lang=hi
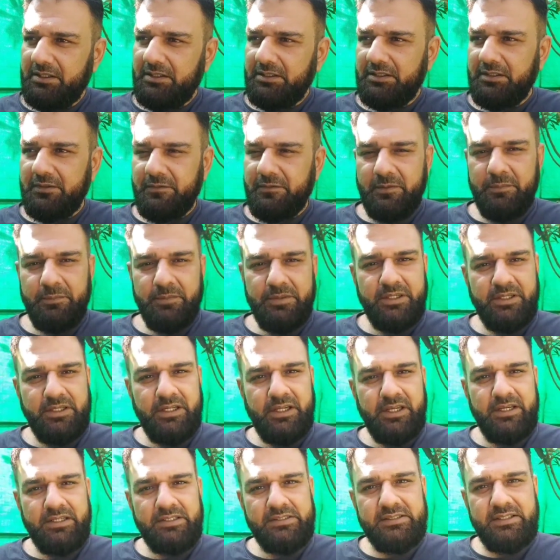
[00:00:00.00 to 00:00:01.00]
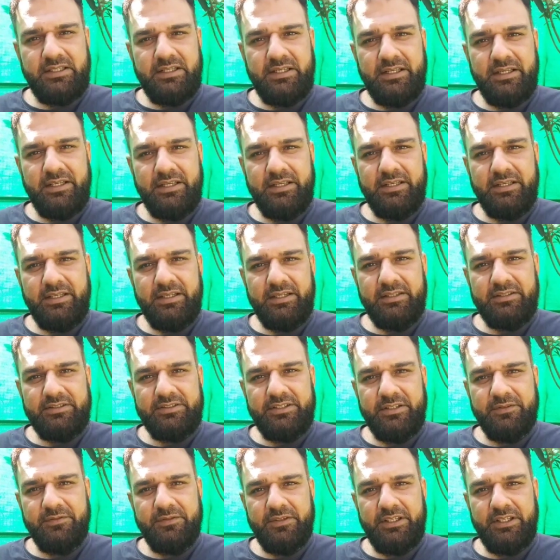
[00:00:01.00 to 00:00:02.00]
नवंबर का एंड से लेके
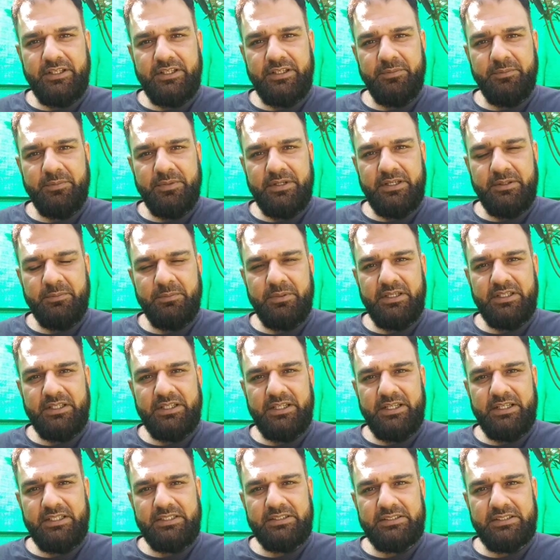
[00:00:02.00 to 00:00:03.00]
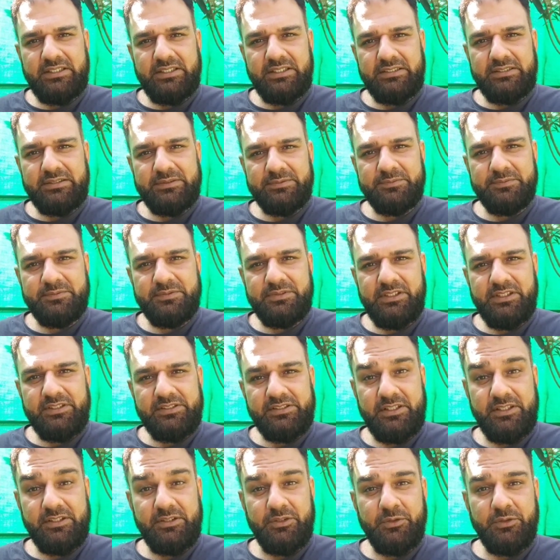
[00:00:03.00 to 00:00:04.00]
जनवरी के मिड बल्कि एंड तक ये
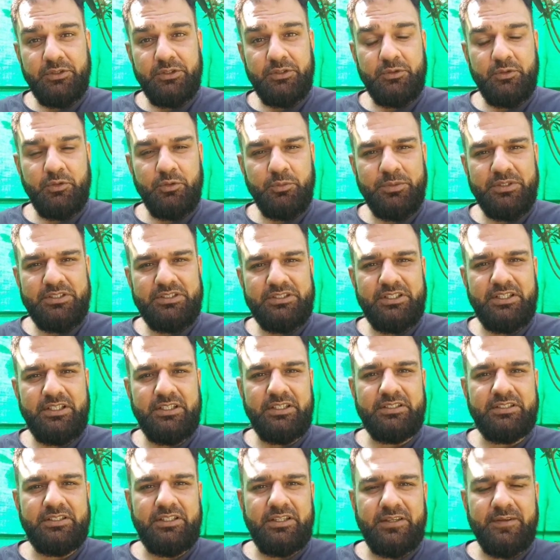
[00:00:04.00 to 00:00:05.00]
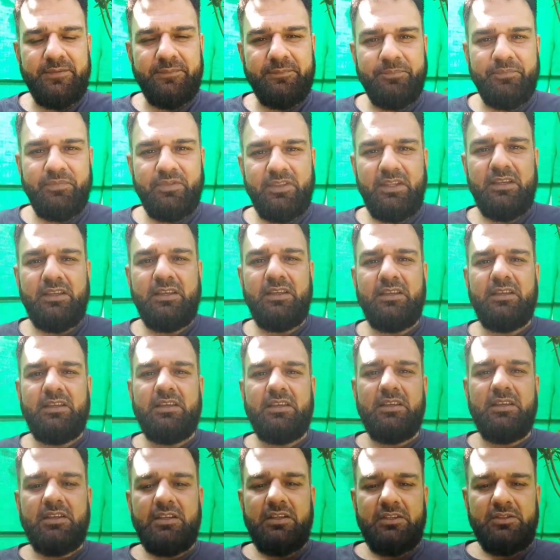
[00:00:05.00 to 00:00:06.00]
सर्दियों की धूप अच्छी लगती है
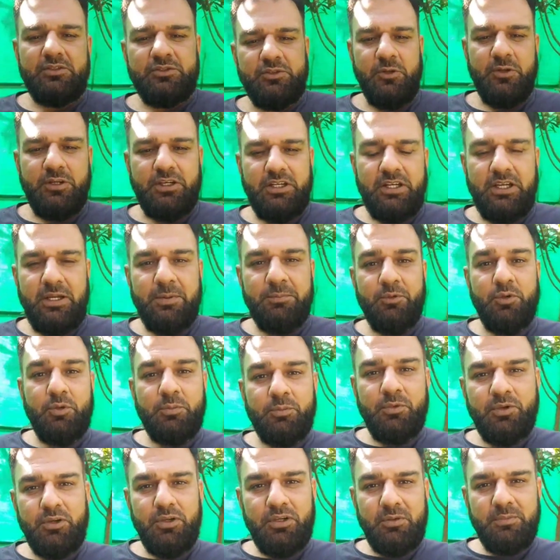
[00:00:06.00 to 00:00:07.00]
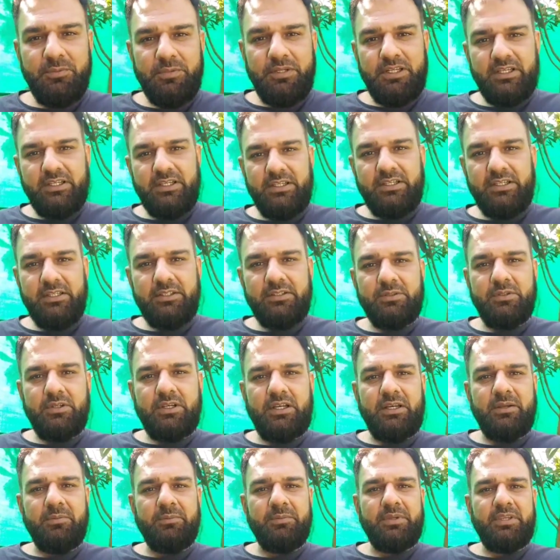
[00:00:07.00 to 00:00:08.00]
सो अगर आपको मौका मिला करे तो
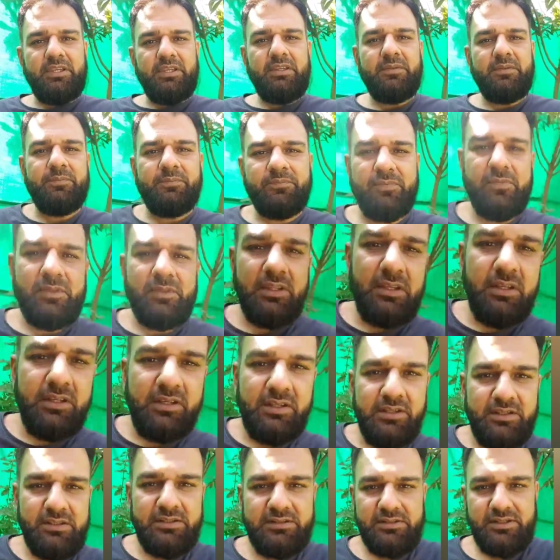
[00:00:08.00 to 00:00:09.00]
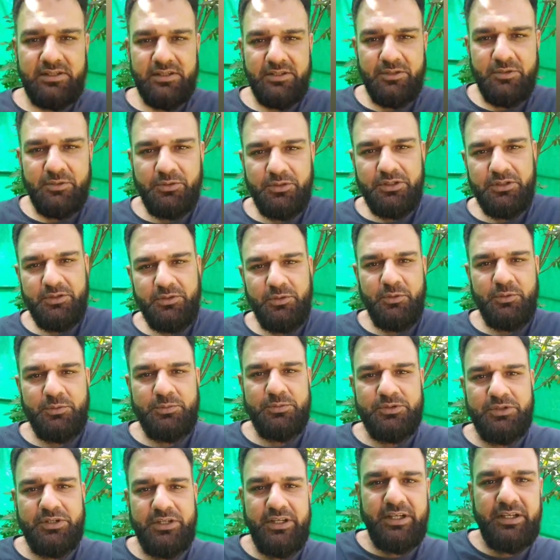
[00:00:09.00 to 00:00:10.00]
आप भी आ, सर्दियों की
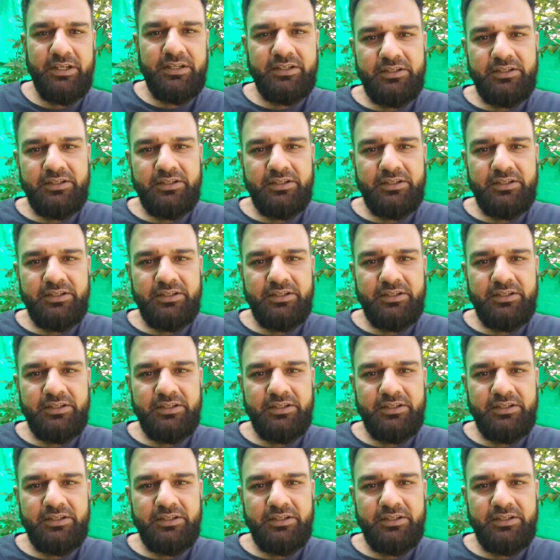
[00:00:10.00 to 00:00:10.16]
धूप जो है